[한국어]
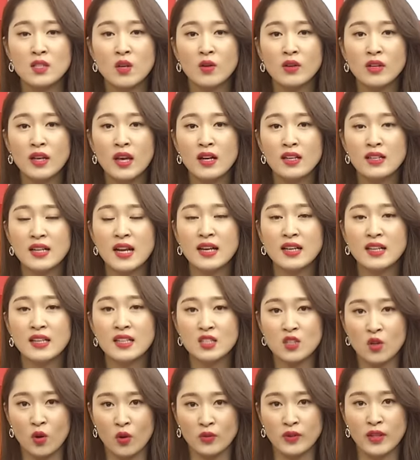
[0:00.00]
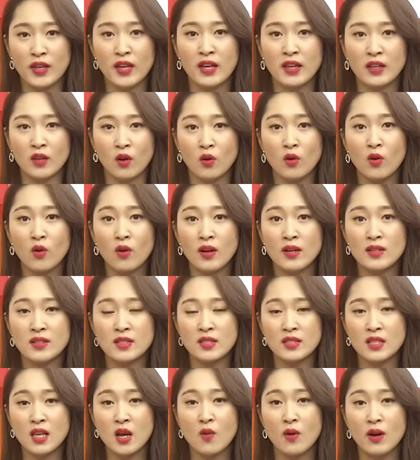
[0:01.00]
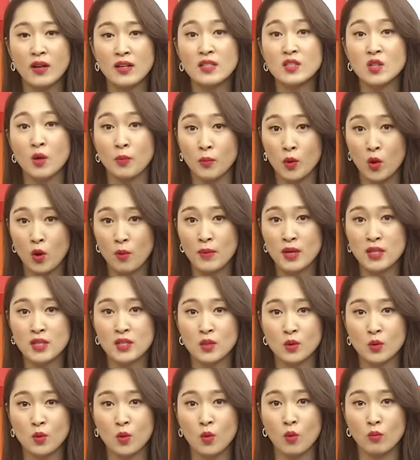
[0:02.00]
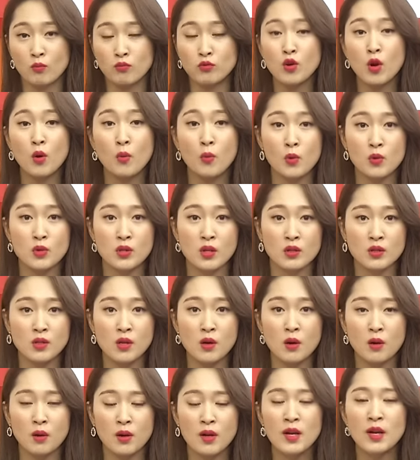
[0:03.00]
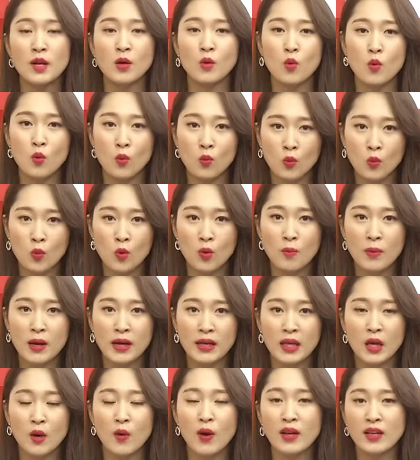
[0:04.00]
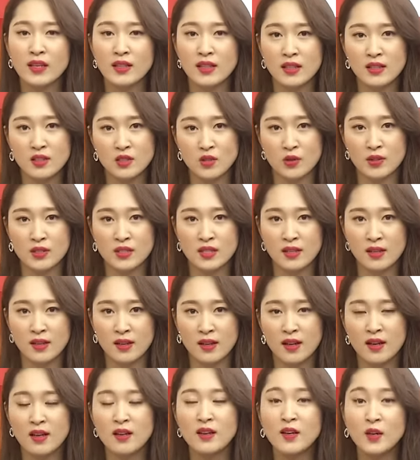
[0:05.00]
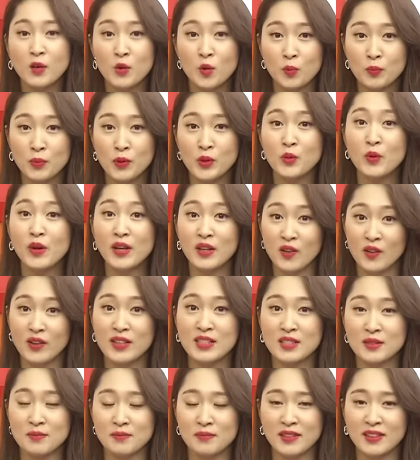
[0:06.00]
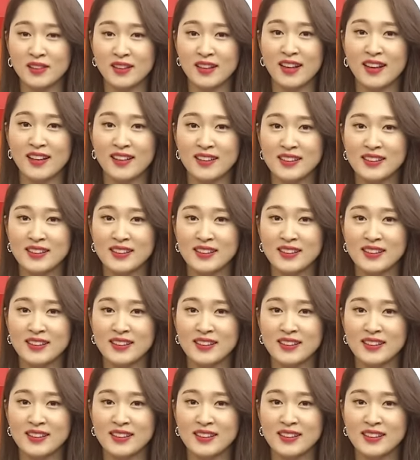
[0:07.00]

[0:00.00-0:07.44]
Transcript: 청약을 하기 전에 여러 가지 상황을 점검하시고 물어보셔서 꼼꼼하게 확인하는 절차가 꼭 필요할 것 같습니다.